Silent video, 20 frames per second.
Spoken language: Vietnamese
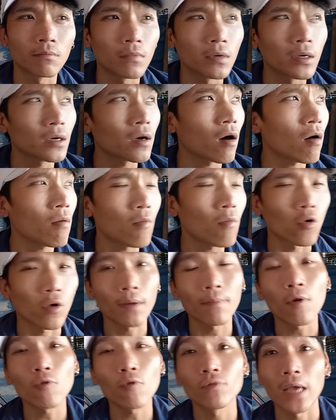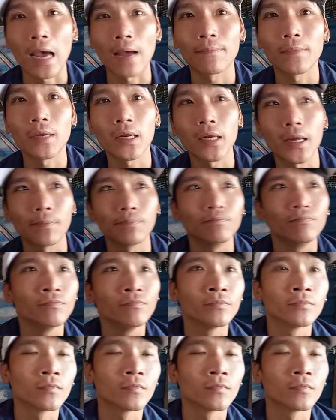mới có một cái mốc giảm nha anh em